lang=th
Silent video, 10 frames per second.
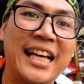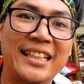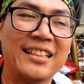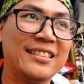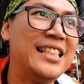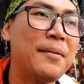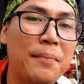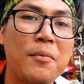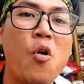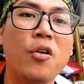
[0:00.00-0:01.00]
แสกจากเทียบ
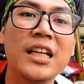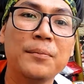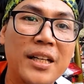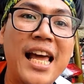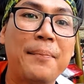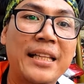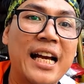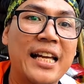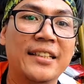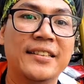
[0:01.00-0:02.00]
กับของเดิมตอนแรกเป็น
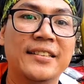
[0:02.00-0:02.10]
ยังไง